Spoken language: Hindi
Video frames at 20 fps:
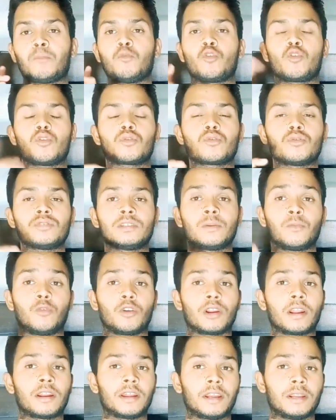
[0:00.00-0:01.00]
वो कौन कौन से
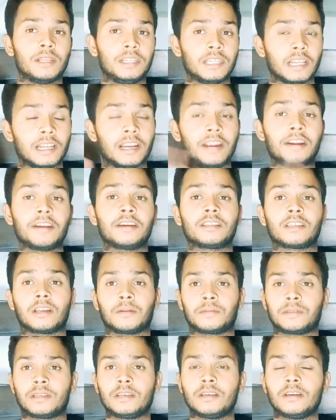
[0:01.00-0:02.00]
बॉलर हैं नीदरलैंड की
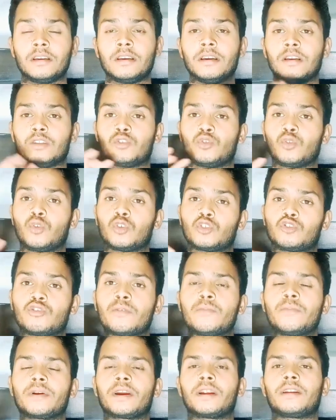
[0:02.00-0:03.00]
तरफ से जो
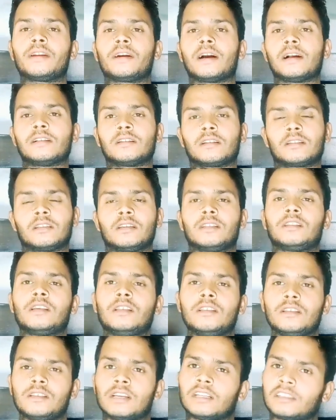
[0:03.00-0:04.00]
गुच्छों में विकेट निकाल सकते हैं तीन